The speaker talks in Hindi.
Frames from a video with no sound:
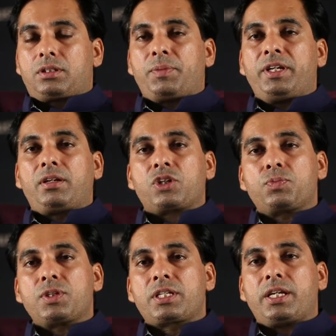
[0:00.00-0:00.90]
सभी
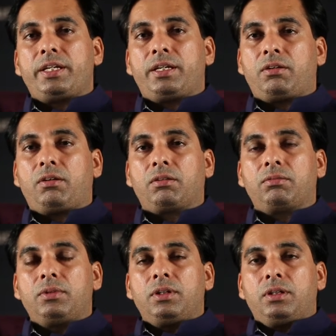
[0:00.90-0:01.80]
कस्टमर्स के लिए और
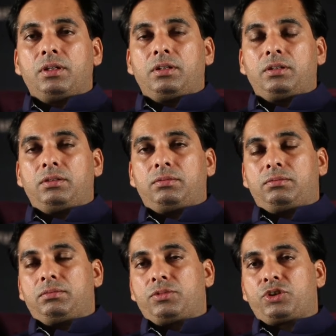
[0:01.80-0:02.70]

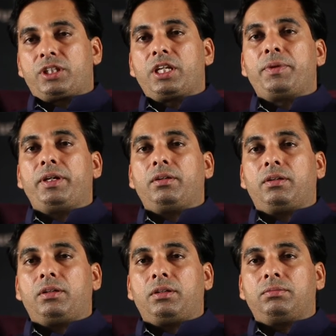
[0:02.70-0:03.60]
जितने भी
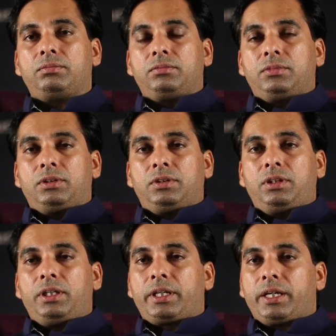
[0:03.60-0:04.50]
आ,
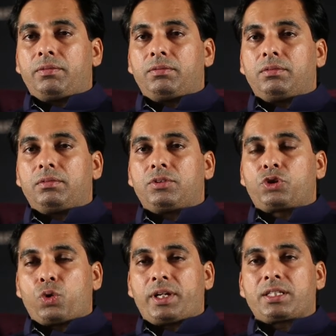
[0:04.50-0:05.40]
इनके
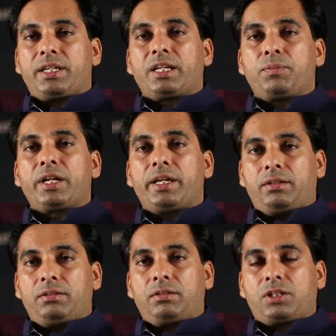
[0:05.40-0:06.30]
छोटे से लेके बड़े
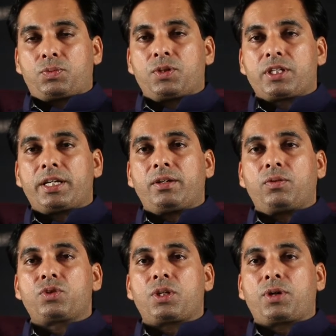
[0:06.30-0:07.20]
कस्टमर्स हैं
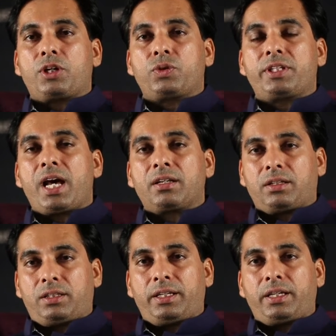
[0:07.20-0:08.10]
उन सब का जो ध्यान
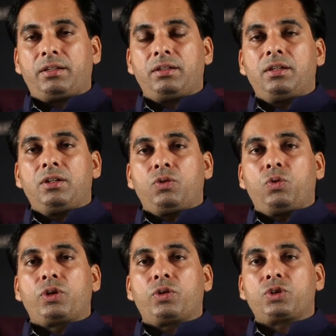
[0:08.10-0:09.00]
रखते हैं
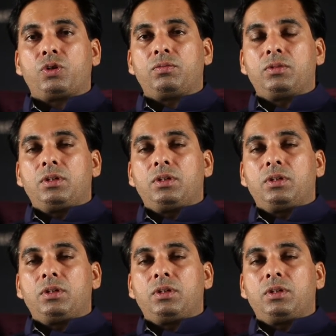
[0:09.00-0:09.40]
उनको जो